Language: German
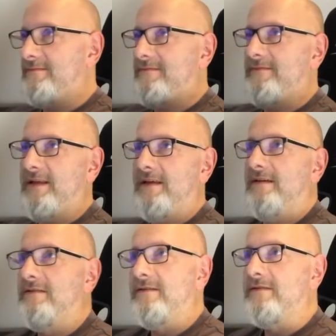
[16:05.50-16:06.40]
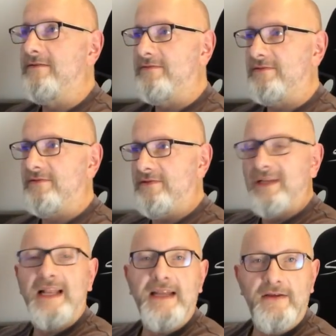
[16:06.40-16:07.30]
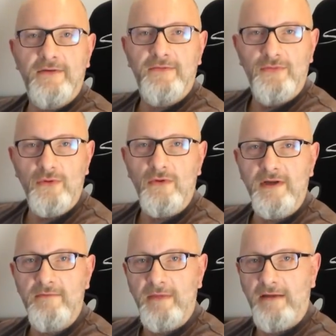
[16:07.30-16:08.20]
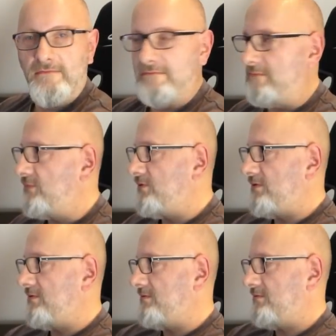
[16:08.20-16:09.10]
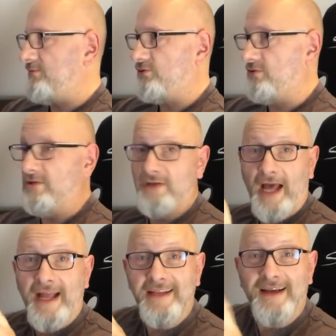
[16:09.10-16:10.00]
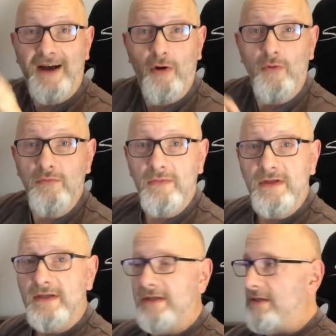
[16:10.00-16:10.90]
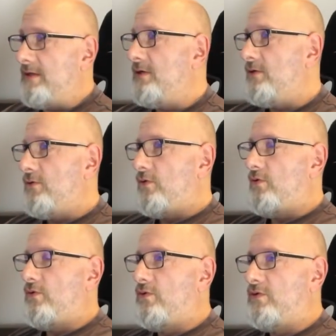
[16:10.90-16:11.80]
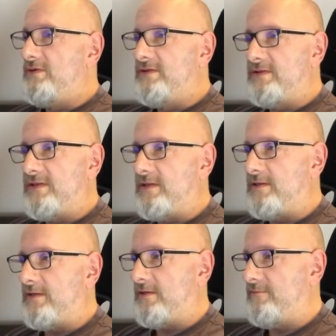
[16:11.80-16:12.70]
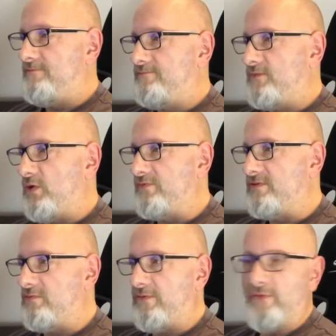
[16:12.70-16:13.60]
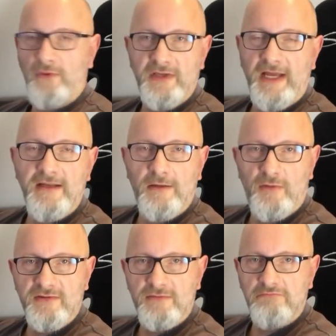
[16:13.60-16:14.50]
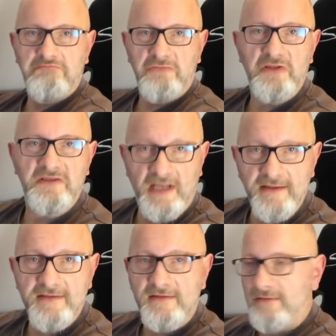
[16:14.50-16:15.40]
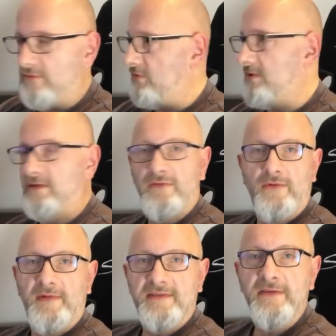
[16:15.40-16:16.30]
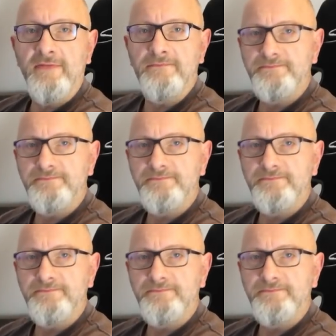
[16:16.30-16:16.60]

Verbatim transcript: eine, äh, eine kleine Führung in meinem äh, Schneideraum. Und ähm, ich hoffe, das war für euch einigermaßen interessant äh, oder informativ.